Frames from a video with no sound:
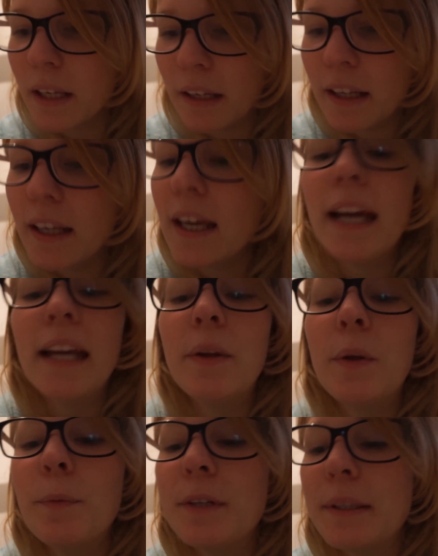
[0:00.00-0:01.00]
ein, ein
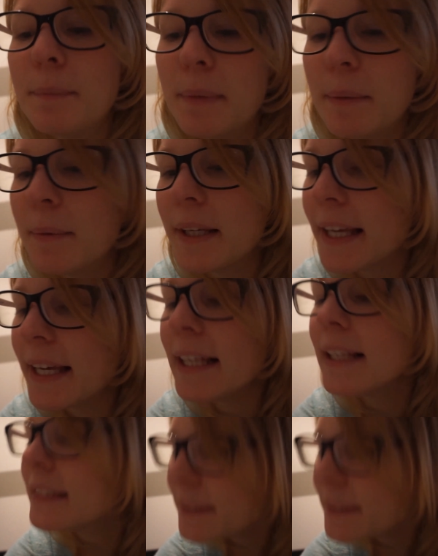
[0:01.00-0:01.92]
hübsches Baby, gell?